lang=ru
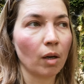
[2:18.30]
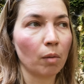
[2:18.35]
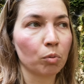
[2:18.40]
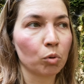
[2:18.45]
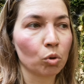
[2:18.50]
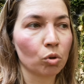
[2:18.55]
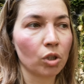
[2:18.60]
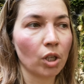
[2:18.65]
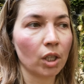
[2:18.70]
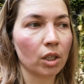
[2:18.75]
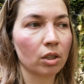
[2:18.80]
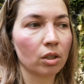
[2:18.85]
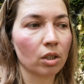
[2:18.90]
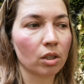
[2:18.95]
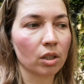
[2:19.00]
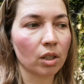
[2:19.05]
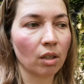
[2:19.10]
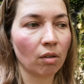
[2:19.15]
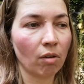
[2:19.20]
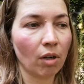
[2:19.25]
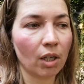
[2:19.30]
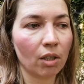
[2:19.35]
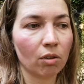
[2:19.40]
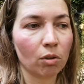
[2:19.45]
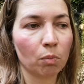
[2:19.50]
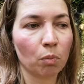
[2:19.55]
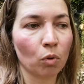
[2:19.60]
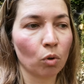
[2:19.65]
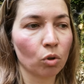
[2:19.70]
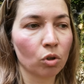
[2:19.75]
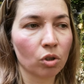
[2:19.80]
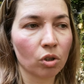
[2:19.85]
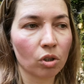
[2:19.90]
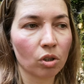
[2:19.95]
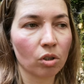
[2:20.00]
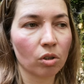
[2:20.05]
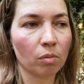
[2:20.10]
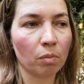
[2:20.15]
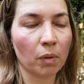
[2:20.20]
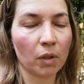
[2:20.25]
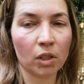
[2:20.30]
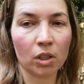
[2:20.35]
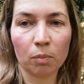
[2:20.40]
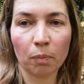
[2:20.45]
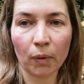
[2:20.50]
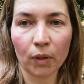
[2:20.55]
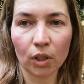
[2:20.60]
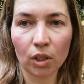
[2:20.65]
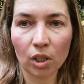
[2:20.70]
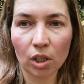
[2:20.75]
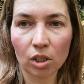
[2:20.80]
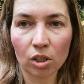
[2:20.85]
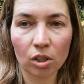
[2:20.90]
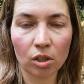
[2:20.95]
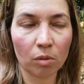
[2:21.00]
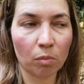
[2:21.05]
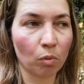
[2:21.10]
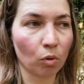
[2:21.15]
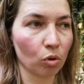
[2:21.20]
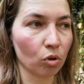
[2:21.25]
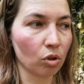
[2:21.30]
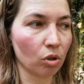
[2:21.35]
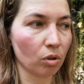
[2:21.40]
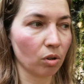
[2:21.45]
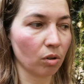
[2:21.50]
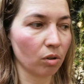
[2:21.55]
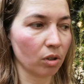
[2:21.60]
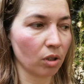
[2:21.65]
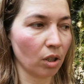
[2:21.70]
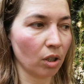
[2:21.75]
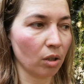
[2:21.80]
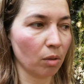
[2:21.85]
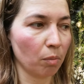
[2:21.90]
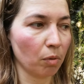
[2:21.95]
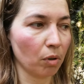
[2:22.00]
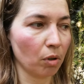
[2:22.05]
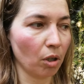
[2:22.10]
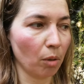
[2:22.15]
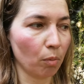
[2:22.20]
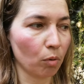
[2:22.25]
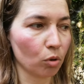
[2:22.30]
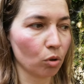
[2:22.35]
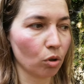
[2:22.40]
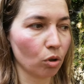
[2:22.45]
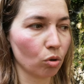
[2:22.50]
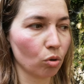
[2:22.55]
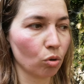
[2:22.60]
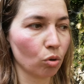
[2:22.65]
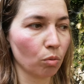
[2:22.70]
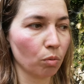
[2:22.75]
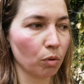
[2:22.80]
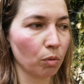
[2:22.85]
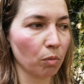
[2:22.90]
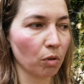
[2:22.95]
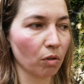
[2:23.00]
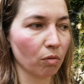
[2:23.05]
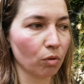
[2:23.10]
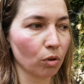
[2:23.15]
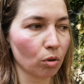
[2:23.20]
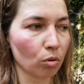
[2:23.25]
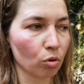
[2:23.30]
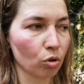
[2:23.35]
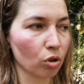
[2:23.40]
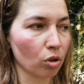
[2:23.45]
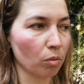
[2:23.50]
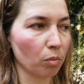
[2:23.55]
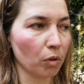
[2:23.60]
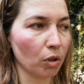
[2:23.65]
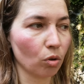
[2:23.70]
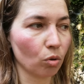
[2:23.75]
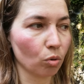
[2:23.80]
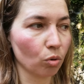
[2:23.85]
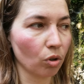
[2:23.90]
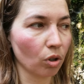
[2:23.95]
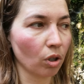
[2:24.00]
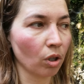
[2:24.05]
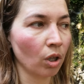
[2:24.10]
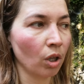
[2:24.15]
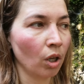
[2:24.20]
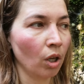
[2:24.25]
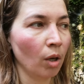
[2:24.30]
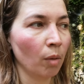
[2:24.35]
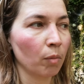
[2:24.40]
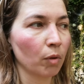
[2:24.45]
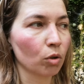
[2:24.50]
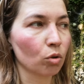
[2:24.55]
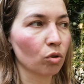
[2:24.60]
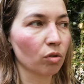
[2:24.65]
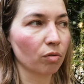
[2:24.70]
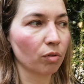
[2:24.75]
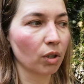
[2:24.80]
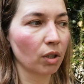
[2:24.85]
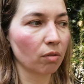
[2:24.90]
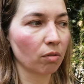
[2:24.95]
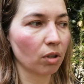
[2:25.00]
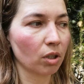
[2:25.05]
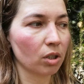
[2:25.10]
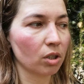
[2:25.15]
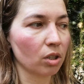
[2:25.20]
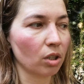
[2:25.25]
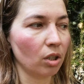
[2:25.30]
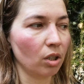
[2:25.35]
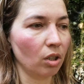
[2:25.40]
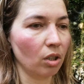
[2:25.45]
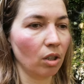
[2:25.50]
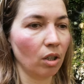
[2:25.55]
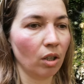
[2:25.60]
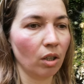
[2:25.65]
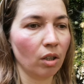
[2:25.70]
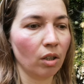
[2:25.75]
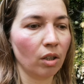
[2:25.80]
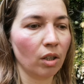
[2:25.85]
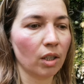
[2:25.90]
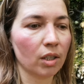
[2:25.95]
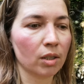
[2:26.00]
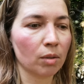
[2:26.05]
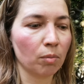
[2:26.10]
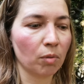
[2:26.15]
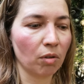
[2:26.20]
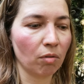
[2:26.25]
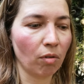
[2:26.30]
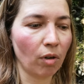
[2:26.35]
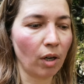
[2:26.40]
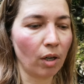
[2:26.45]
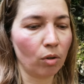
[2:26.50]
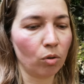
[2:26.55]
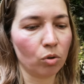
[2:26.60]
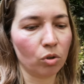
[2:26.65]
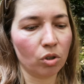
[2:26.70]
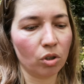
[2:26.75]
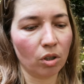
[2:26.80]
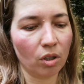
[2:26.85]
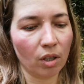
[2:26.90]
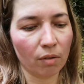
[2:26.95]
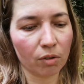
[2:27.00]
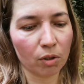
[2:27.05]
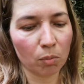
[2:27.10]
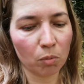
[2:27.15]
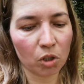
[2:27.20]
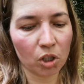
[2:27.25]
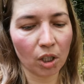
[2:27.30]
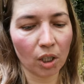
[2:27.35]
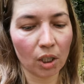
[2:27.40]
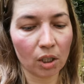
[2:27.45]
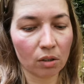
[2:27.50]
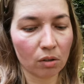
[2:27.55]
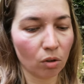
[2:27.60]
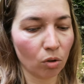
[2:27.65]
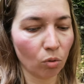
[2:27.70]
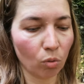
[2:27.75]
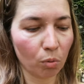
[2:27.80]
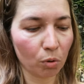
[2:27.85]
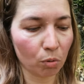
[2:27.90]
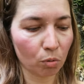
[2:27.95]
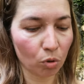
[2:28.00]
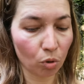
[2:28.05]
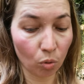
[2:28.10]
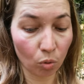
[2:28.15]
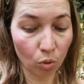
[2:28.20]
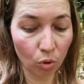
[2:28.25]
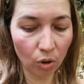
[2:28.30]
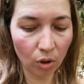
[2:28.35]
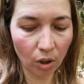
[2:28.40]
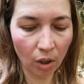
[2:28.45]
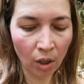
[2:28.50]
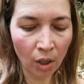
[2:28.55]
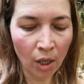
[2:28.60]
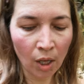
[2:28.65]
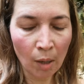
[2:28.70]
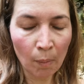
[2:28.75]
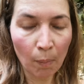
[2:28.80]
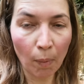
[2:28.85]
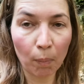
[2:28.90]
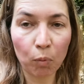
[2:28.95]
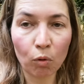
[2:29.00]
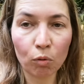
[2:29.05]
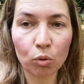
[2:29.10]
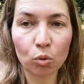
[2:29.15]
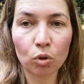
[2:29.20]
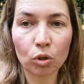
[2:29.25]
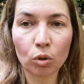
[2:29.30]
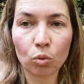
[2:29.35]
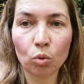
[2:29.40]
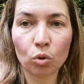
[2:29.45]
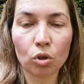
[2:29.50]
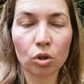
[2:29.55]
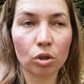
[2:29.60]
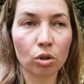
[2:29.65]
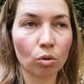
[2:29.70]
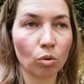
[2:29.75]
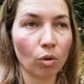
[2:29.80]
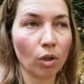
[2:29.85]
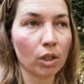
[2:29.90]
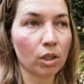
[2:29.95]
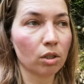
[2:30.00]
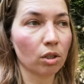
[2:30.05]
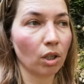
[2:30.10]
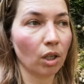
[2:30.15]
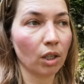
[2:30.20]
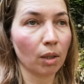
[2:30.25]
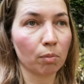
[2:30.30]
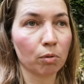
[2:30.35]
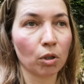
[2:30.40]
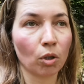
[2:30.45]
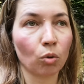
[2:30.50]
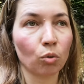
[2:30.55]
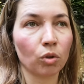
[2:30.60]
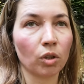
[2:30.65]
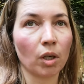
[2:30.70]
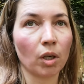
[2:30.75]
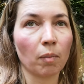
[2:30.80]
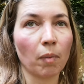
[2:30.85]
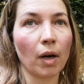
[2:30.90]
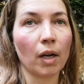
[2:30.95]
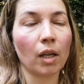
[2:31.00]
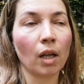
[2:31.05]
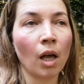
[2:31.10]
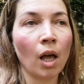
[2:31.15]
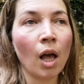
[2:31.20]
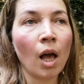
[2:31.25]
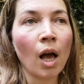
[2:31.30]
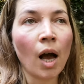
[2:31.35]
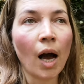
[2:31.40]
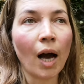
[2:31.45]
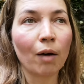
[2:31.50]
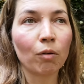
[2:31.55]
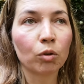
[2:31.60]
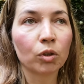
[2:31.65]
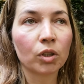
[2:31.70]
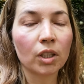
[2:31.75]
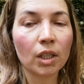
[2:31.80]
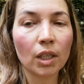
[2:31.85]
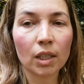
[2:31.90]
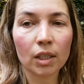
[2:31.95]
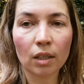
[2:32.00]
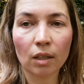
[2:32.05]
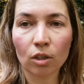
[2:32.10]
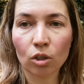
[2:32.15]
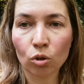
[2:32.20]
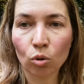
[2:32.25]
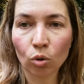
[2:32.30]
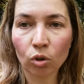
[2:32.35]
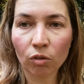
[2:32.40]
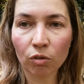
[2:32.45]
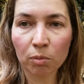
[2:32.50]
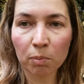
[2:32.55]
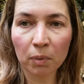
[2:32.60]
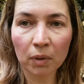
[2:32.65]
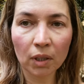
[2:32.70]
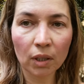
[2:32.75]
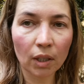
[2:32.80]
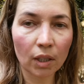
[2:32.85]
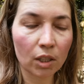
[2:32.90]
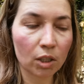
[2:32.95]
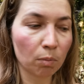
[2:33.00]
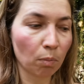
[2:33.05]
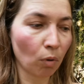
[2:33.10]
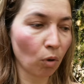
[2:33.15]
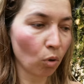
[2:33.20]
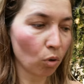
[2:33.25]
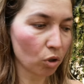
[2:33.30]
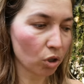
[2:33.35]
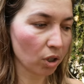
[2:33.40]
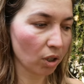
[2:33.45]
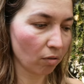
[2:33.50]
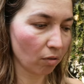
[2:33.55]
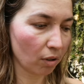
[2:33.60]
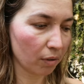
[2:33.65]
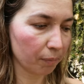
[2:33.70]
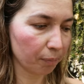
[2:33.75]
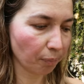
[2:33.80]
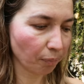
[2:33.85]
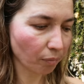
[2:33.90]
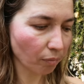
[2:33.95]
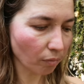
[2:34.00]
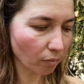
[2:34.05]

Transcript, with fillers: обсуждать это, разговаривать, просто просить поддержки, просто сказать, например, я просто хочу, чтобы ты меня выслушал, мне трудно, мне нужно выговориться, или я сомневаюсь, или я в замешательстве, ну, в общем, что угодно. По поводу текущей ситуации это абсолютно нормально. А вот если что-то всплыло из прошлого,